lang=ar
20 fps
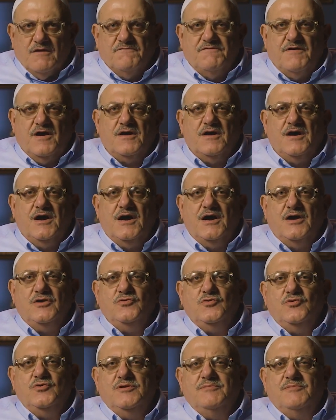
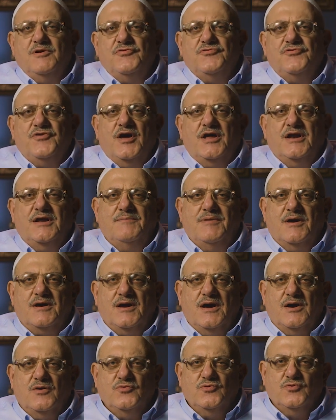فقالوا لمن طال
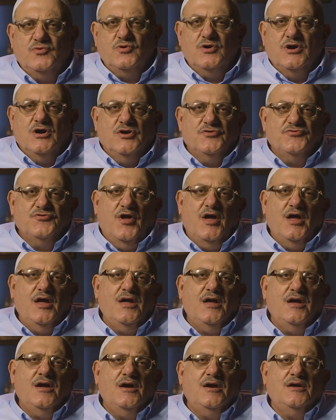بقاؤه
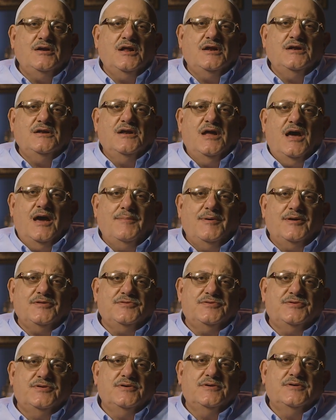طال
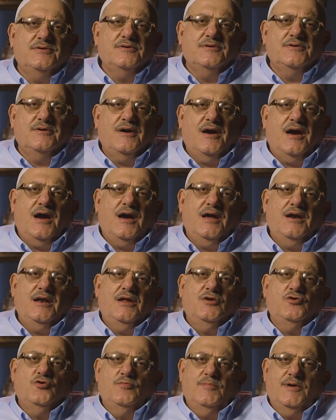الأبد
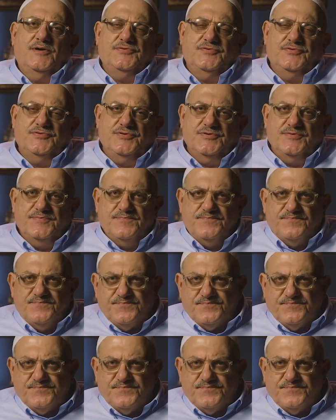على لبد